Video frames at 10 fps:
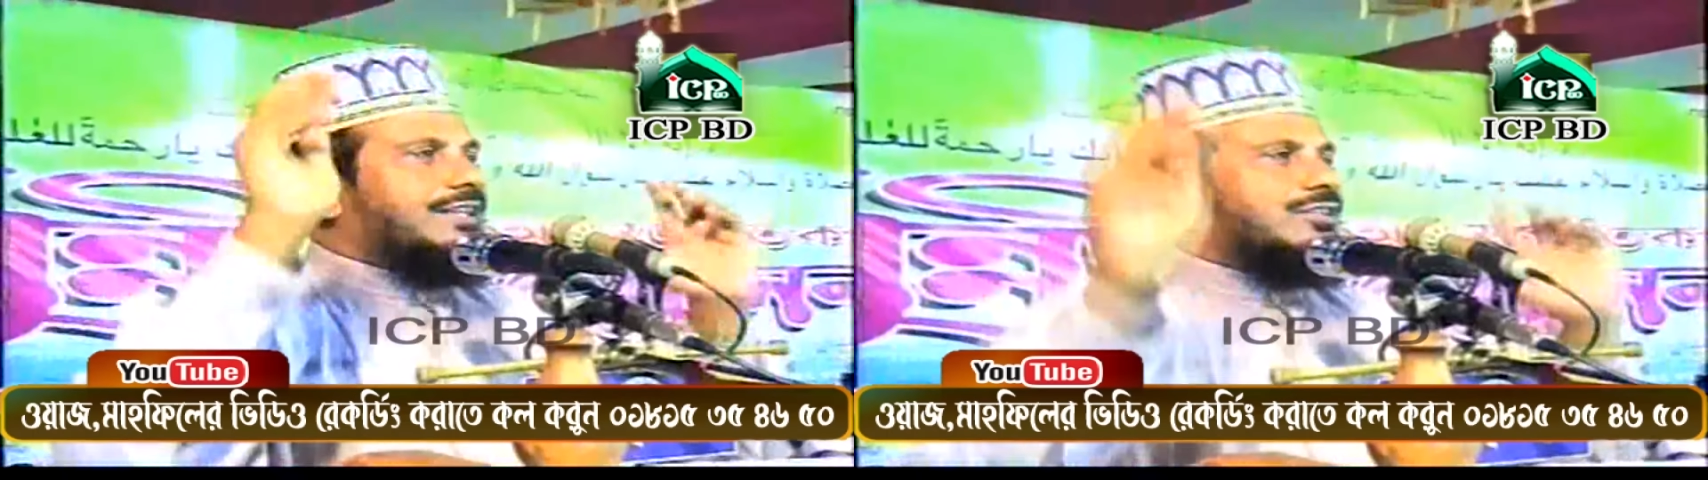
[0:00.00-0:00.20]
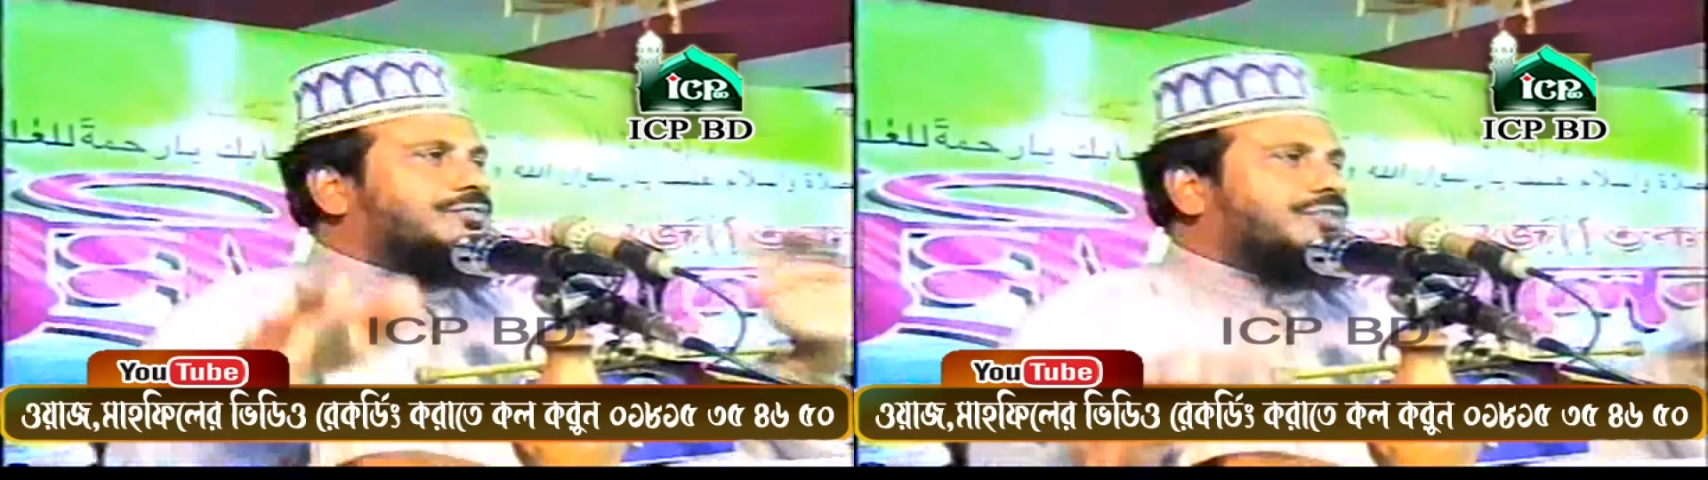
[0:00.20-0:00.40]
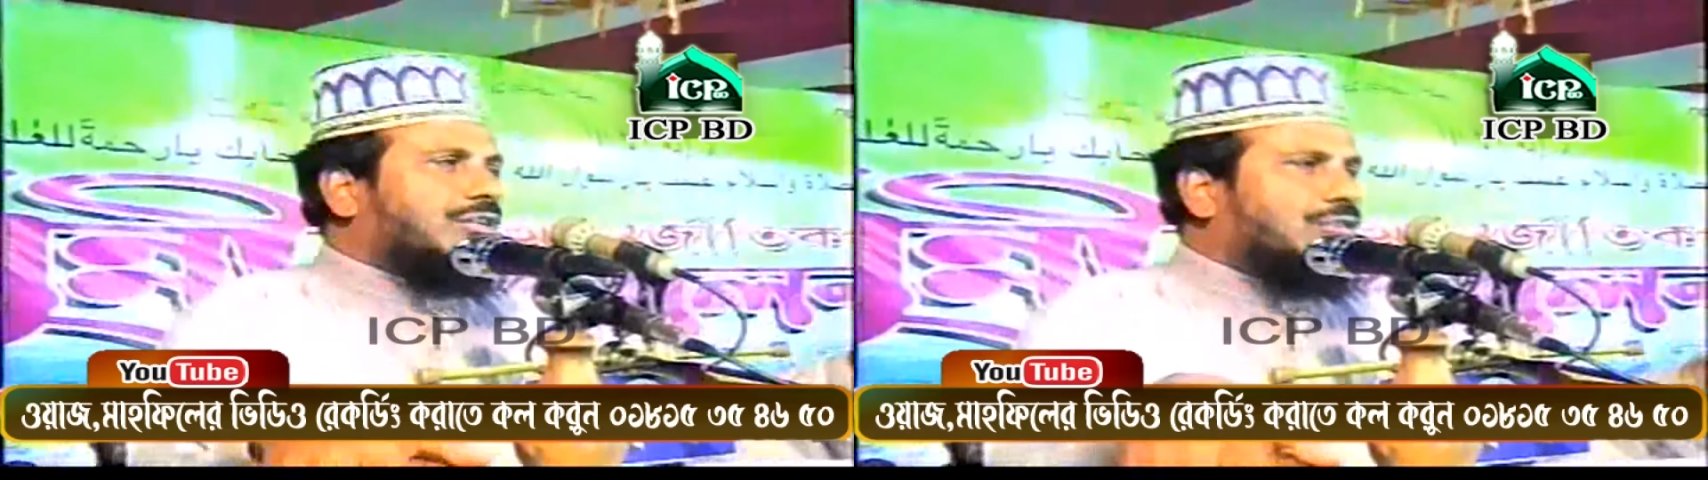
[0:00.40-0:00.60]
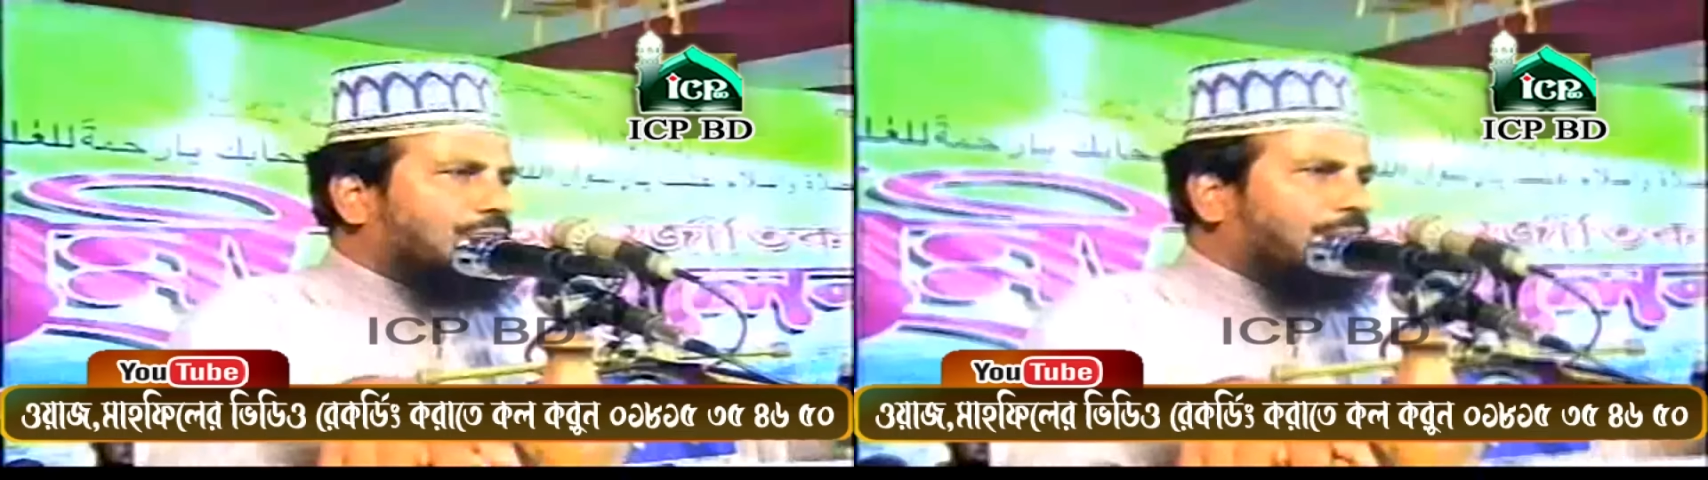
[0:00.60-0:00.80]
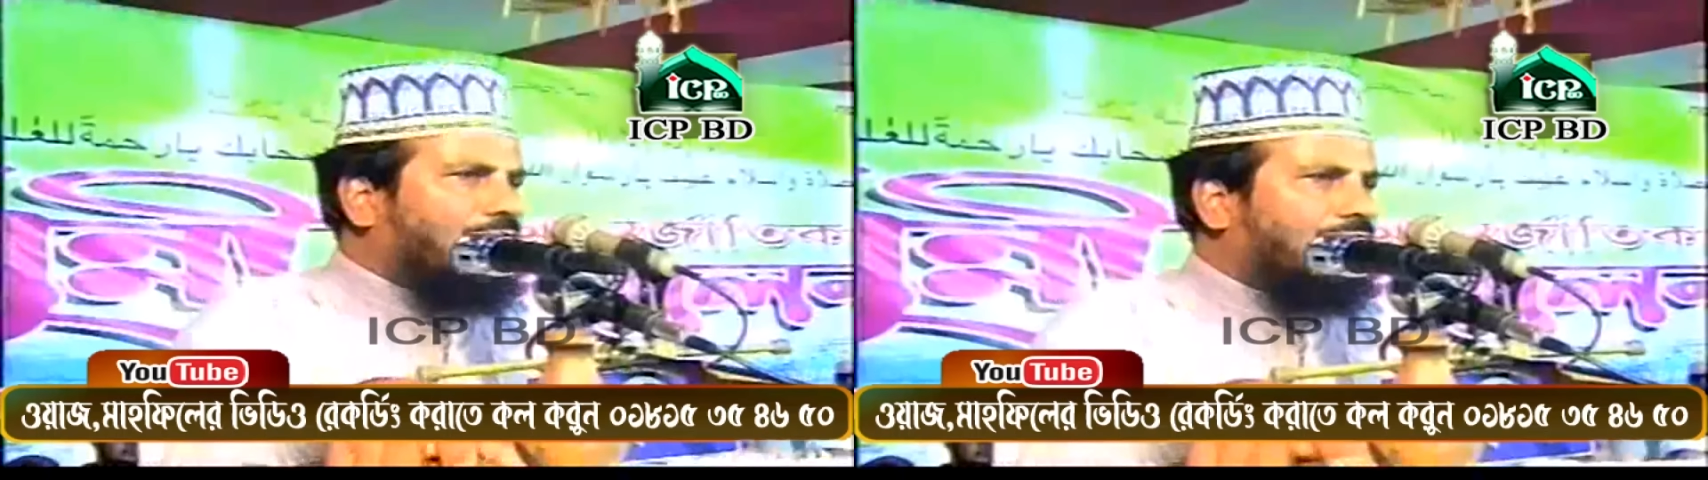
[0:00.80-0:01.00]
ভাই তফসির
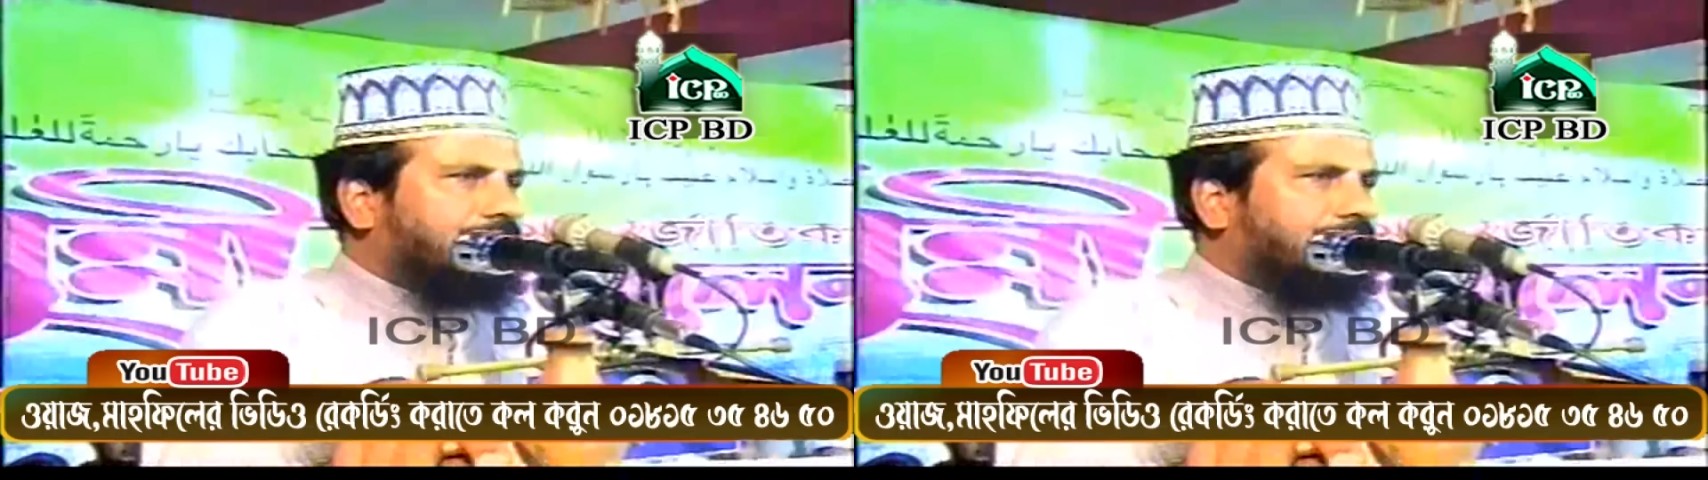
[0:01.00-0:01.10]
করব